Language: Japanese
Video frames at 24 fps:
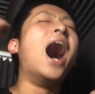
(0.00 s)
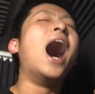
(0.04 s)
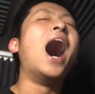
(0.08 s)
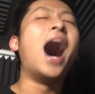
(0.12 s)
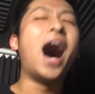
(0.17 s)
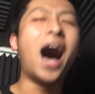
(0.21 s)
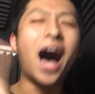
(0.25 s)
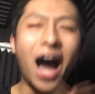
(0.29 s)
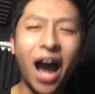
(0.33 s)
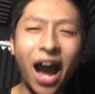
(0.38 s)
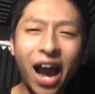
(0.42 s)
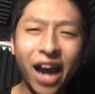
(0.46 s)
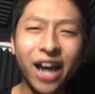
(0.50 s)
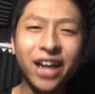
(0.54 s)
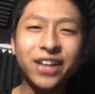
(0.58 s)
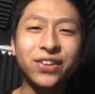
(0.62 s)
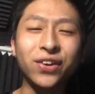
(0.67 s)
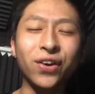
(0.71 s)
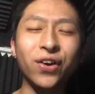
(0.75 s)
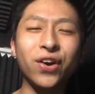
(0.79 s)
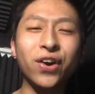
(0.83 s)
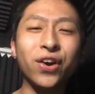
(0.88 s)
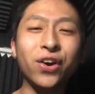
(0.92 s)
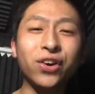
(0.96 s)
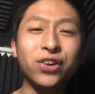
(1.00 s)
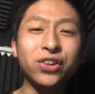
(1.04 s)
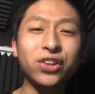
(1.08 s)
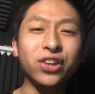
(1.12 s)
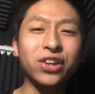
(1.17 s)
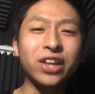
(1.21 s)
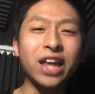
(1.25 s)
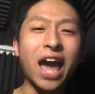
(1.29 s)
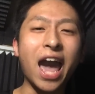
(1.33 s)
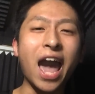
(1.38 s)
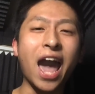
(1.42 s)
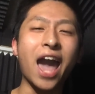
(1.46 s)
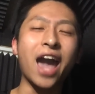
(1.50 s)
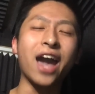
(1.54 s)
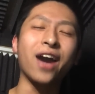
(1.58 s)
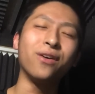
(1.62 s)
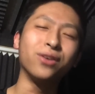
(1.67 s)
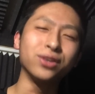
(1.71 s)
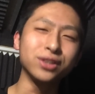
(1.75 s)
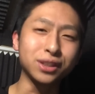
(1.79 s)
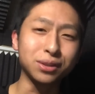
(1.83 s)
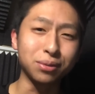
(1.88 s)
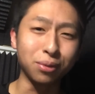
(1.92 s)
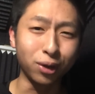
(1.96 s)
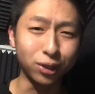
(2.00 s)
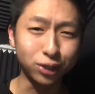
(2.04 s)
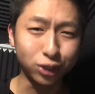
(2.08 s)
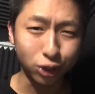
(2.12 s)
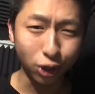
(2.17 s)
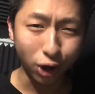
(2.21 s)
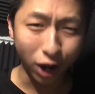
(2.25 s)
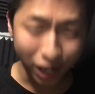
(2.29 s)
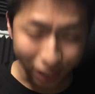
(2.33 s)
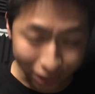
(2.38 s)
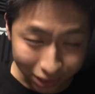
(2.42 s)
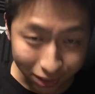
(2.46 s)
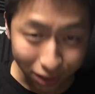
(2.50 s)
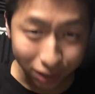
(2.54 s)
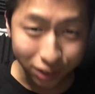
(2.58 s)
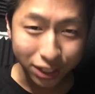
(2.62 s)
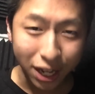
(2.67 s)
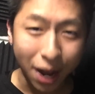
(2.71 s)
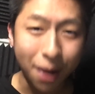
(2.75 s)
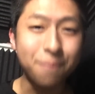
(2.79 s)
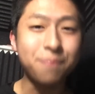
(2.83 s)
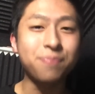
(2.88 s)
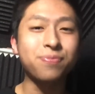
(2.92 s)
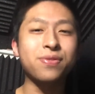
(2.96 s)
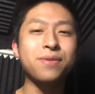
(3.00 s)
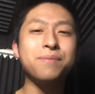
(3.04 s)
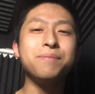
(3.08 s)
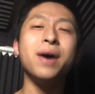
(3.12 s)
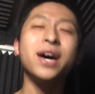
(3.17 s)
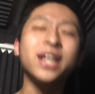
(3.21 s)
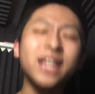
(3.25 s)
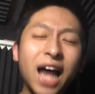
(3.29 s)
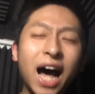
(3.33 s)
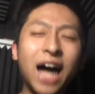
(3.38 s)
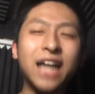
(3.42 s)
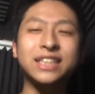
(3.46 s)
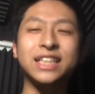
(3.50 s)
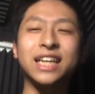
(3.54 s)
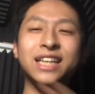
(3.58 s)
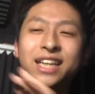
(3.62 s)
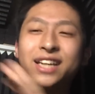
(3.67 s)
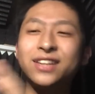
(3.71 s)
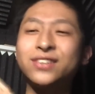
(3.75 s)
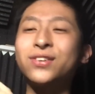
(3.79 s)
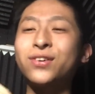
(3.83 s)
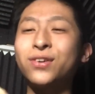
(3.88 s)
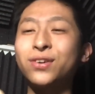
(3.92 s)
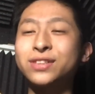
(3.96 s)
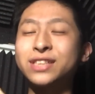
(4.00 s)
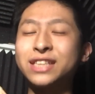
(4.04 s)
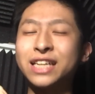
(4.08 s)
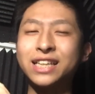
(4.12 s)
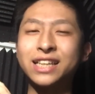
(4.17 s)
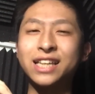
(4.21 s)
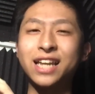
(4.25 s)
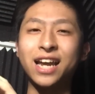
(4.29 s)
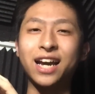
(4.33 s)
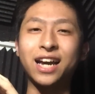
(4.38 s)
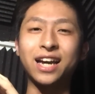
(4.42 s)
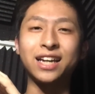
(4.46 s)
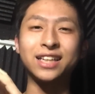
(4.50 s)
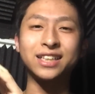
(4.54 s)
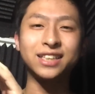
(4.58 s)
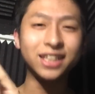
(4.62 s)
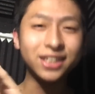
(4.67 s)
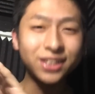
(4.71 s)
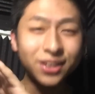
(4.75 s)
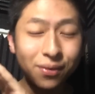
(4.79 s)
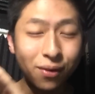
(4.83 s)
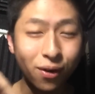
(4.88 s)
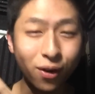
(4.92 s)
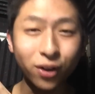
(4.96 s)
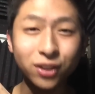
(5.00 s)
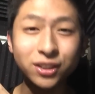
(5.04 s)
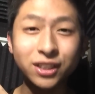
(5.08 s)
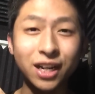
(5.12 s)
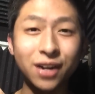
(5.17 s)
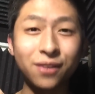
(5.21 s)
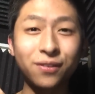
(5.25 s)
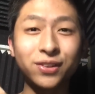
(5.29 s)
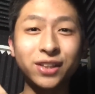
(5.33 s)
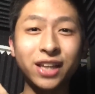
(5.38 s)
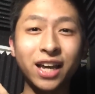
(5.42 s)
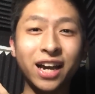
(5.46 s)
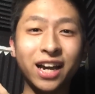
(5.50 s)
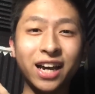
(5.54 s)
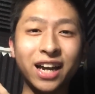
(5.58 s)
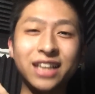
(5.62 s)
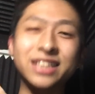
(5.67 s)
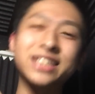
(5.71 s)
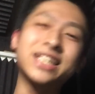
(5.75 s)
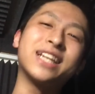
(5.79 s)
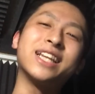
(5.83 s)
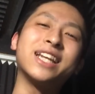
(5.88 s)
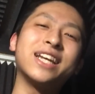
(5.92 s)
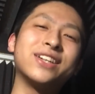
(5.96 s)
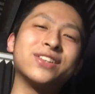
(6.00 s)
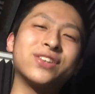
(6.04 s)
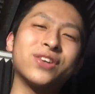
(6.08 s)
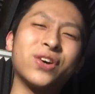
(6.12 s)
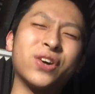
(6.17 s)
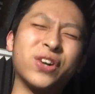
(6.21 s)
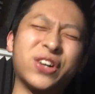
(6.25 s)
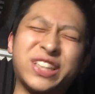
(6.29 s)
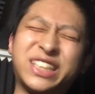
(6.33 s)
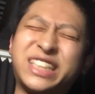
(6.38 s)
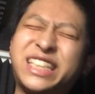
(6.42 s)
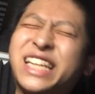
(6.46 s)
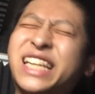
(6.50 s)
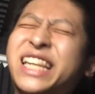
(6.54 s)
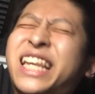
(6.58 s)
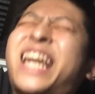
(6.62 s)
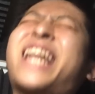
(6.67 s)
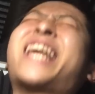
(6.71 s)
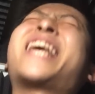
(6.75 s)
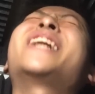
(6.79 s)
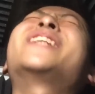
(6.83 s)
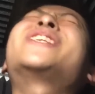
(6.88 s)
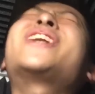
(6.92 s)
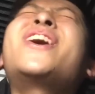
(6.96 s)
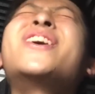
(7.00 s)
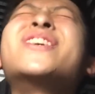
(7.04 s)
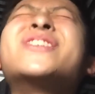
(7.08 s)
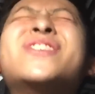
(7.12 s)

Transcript: はい、ということで、本日もご視聴ありがとうございました。まだチャンネル登録されてないから、ぜひともこちらのボタンからチャンネル登録していただけると、